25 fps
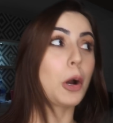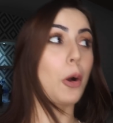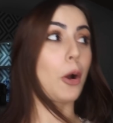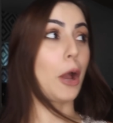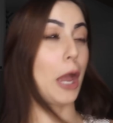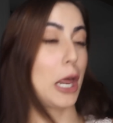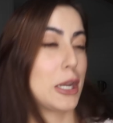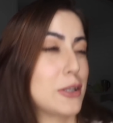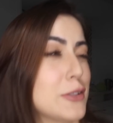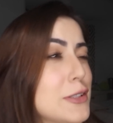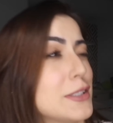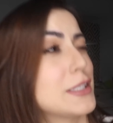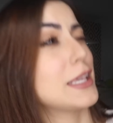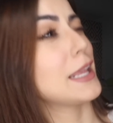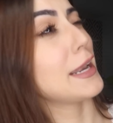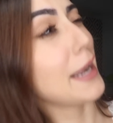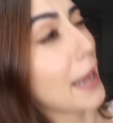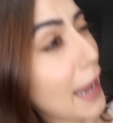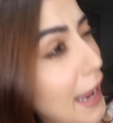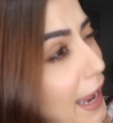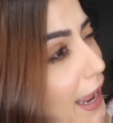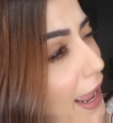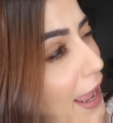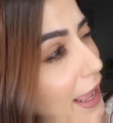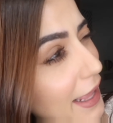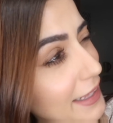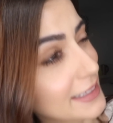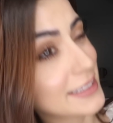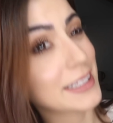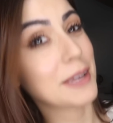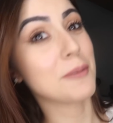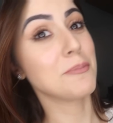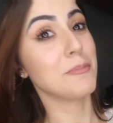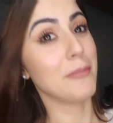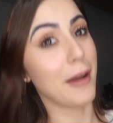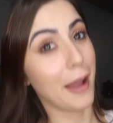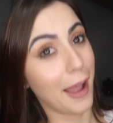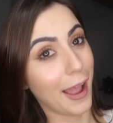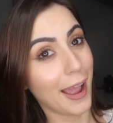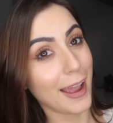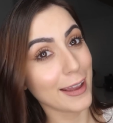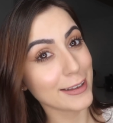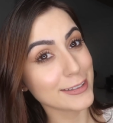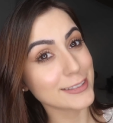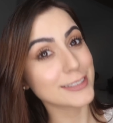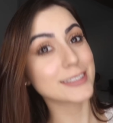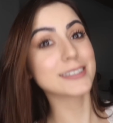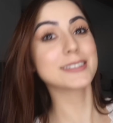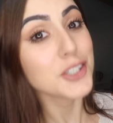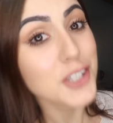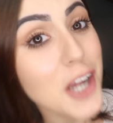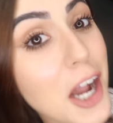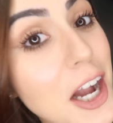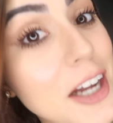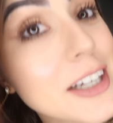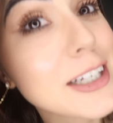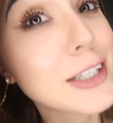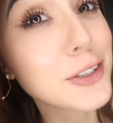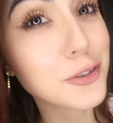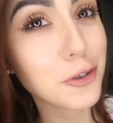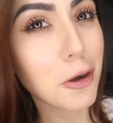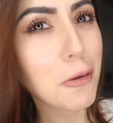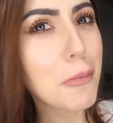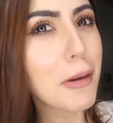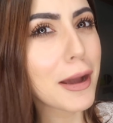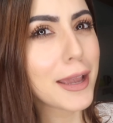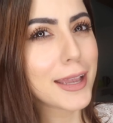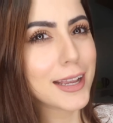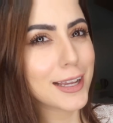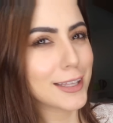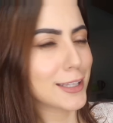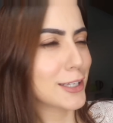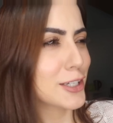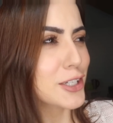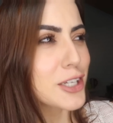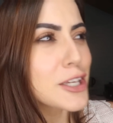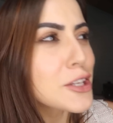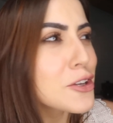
Não quero dizer nada, mas já agradou a barriga da